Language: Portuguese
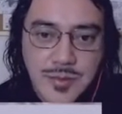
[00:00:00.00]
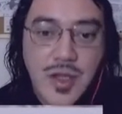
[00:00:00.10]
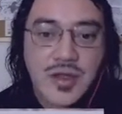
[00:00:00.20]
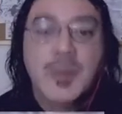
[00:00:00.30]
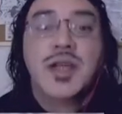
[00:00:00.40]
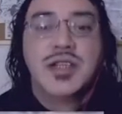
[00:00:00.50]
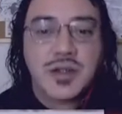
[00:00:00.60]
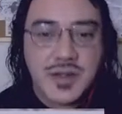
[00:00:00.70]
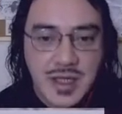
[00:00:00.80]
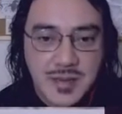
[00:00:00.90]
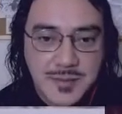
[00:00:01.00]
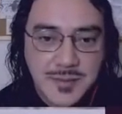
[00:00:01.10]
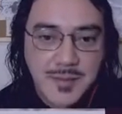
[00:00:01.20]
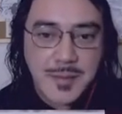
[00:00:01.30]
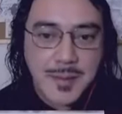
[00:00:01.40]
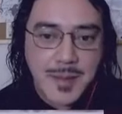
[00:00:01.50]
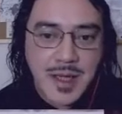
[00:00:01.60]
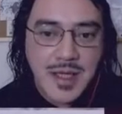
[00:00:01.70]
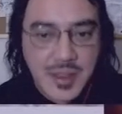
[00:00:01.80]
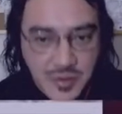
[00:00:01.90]
Olha os remedinhos dele.
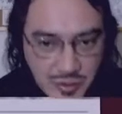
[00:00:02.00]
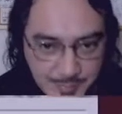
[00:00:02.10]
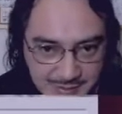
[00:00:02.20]
E essas são as